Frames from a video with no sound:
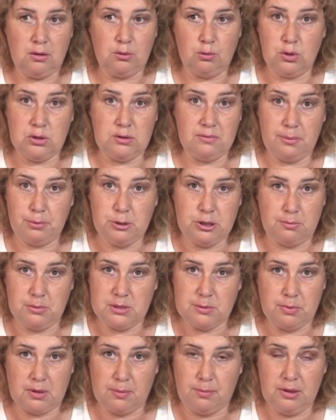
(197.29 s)
То есть вообще
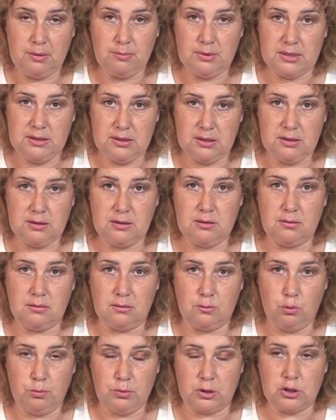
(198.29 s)
без проблем одеть
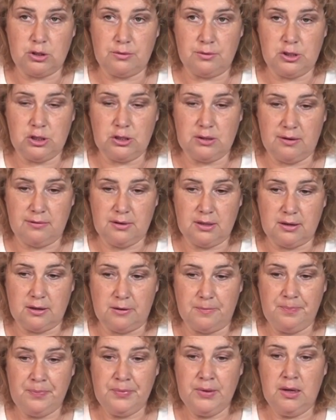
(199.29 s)
умершего
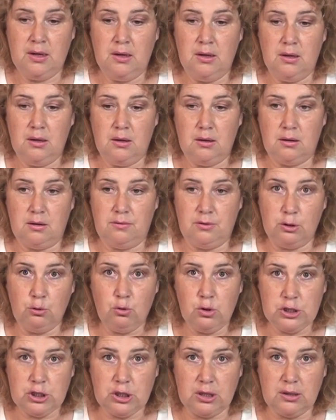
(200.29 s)
человека и
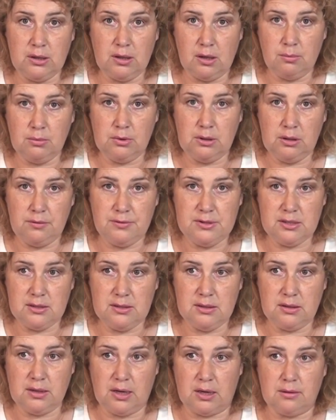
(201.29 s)
веночки там, и все
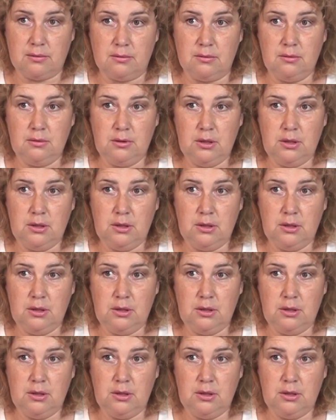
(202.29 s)
дела.